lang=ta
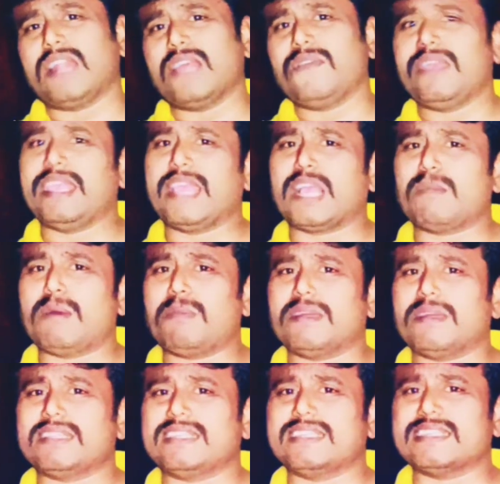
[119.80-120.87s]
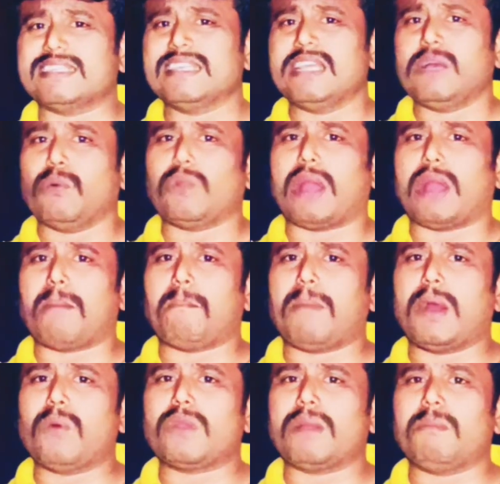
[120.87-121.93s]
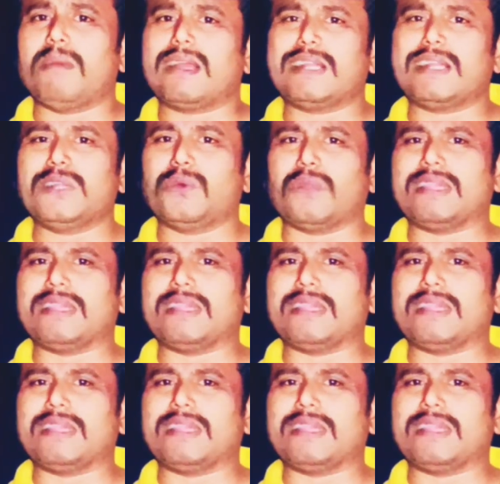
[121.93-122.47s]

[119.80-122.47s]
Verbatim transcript: விலையவே ஏக்கமாக பார்த்துட்டு ஒரு அப்பா ஒரு அம்மா ரெண்டு